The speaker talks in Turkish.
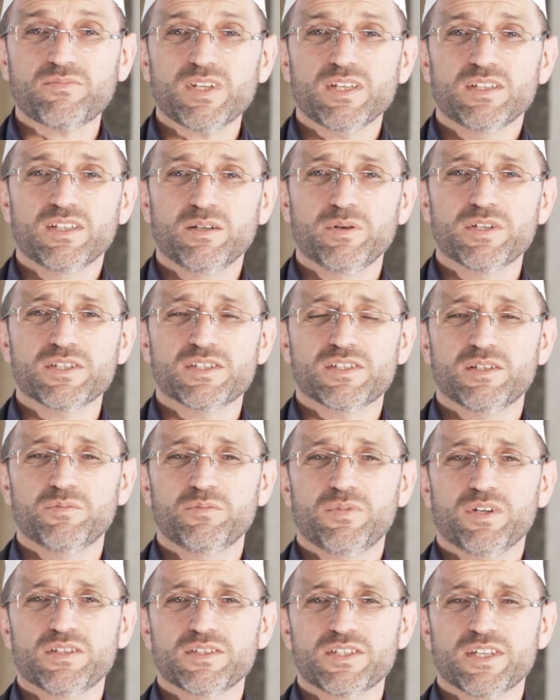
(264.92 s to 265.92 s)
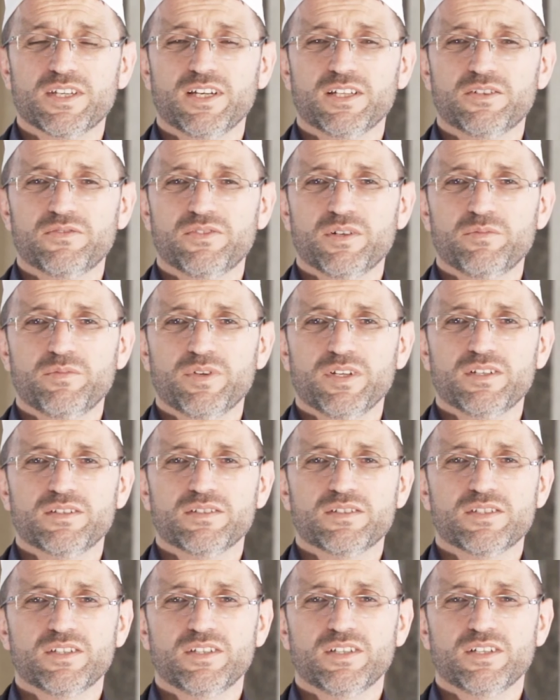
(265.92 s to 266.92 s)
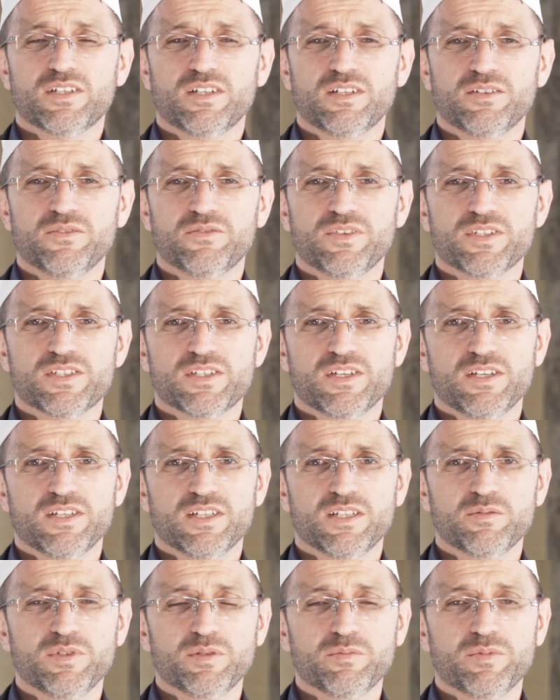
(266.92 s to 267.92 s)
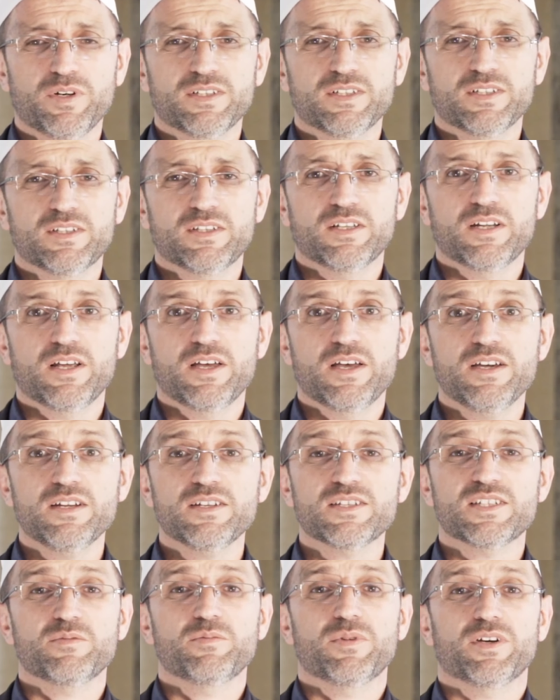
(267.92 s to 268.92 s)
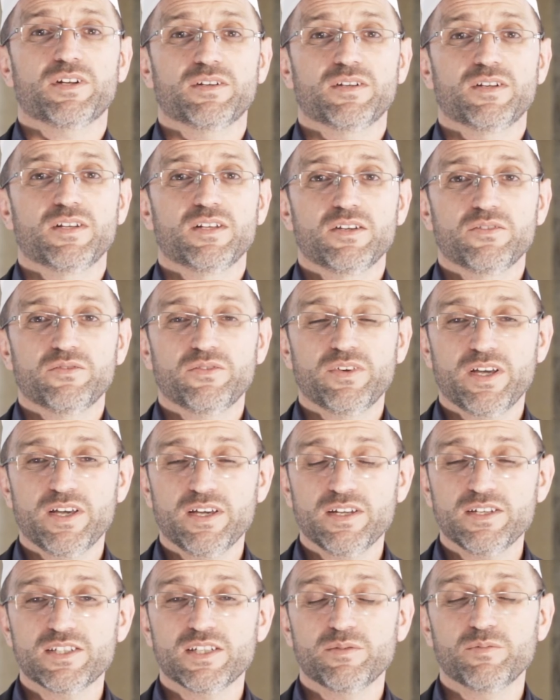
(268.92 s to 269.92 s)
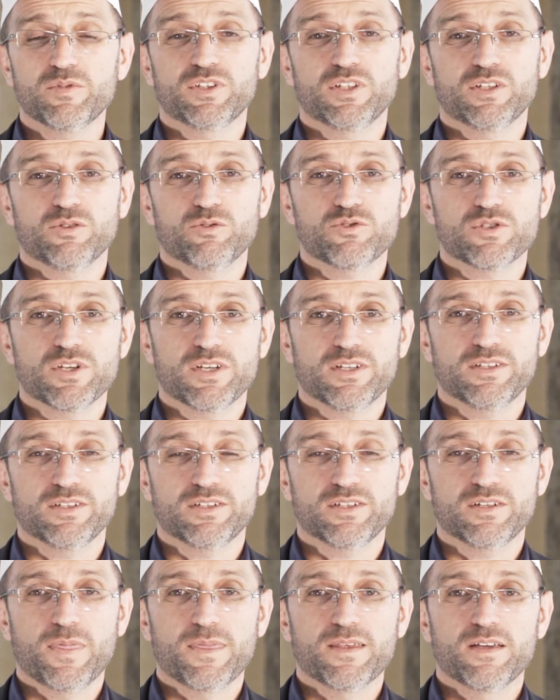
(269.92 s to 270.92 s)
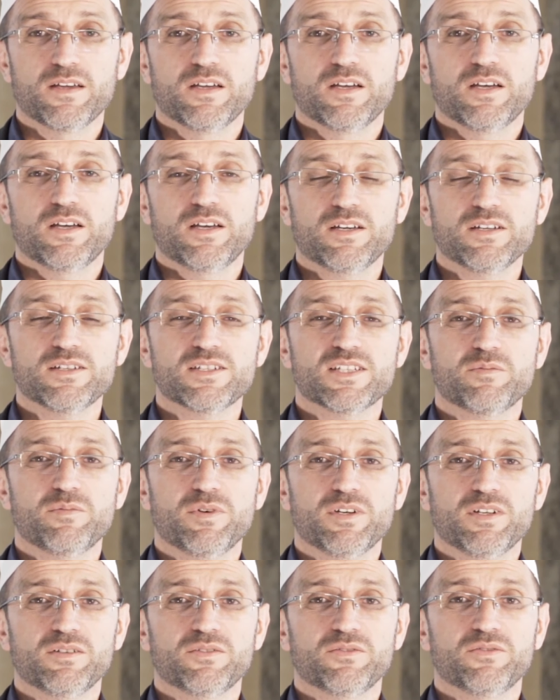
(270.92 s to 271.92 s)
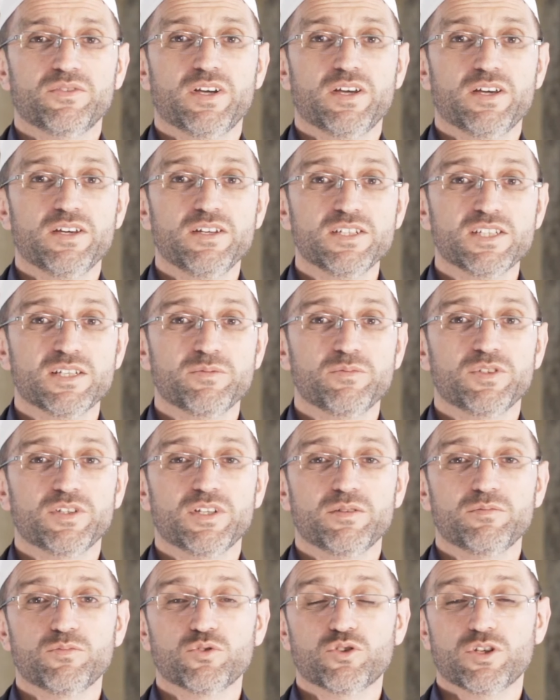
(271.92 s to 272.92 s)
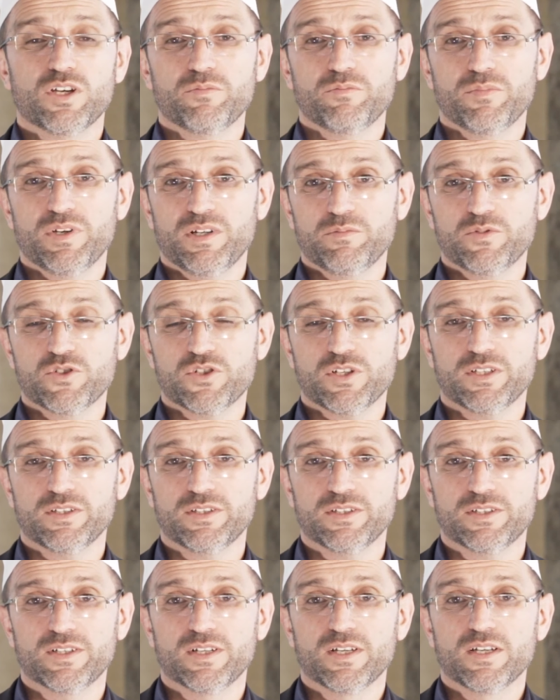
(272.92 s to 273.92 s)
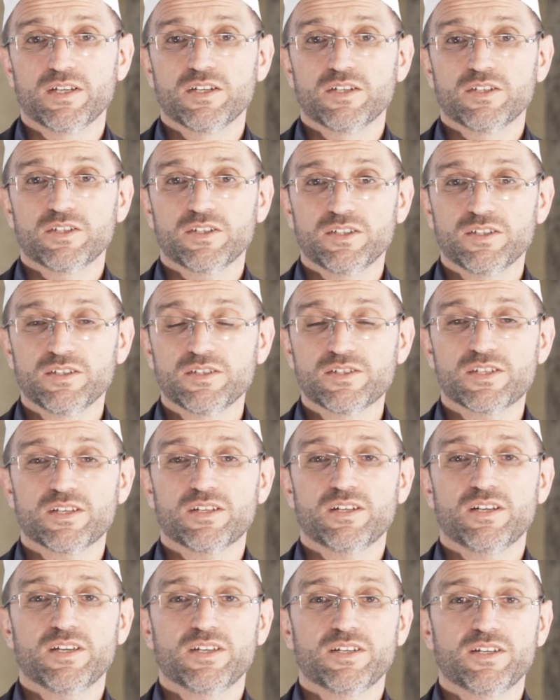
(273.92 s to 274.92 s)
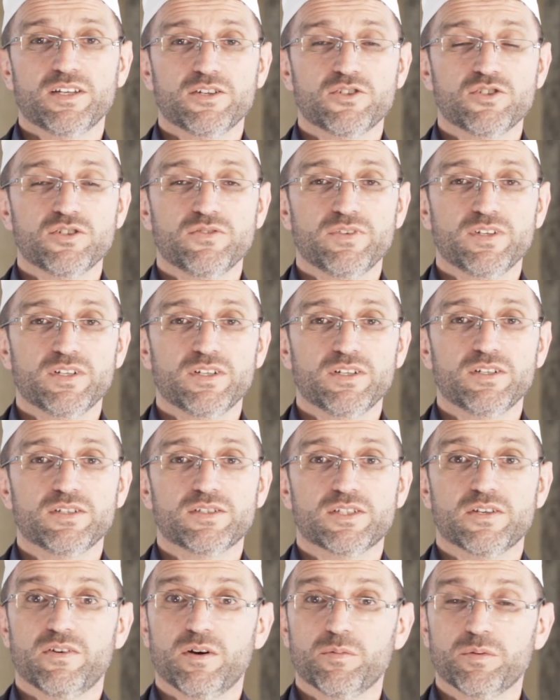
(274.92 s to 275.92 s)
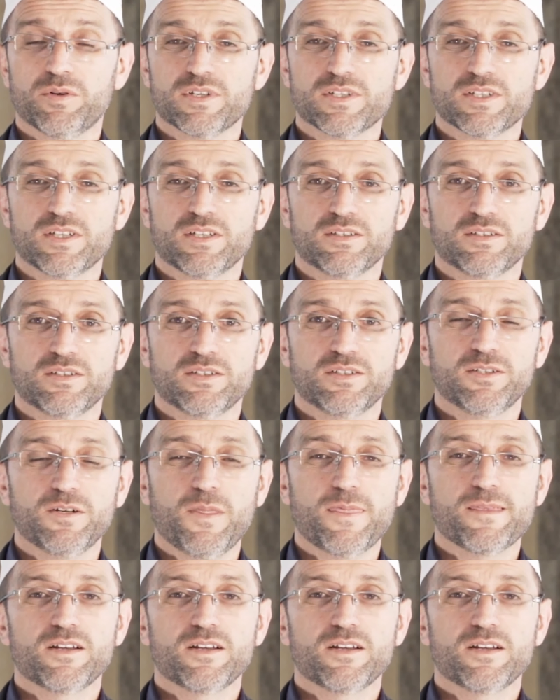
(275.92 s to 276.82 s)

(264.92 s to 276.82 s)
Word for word: namaz kılmak, zekat vermek, sadaka vesaire gibi ibadetler her zaman ve her zeminde güzeldir. Her zaman ve her zeminde mükemmel bir şeydir. İnsana enerji verir, sevap kazandırır,